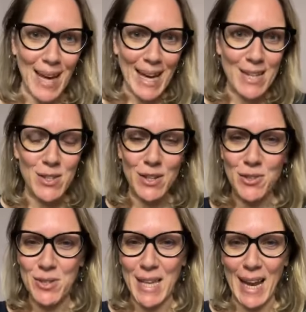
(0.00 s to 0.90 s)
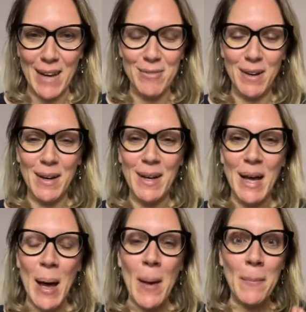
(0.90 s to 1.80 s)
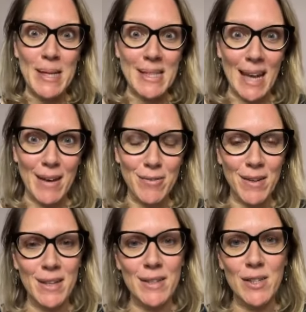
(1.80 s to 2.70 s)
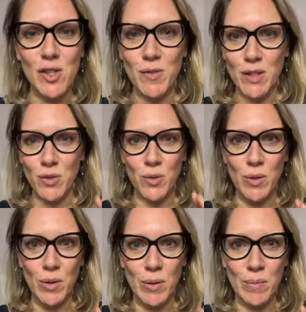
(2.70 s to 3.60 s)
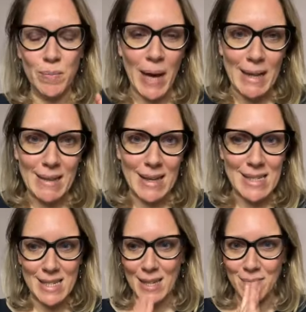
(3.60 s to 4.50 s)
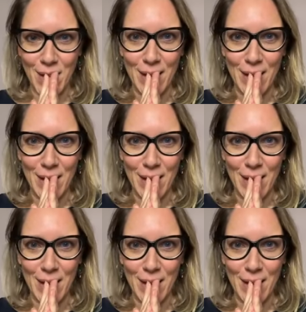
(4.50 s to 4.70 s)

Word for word: reste jusqu'à la fin parce qu'à la fin, je vais te partager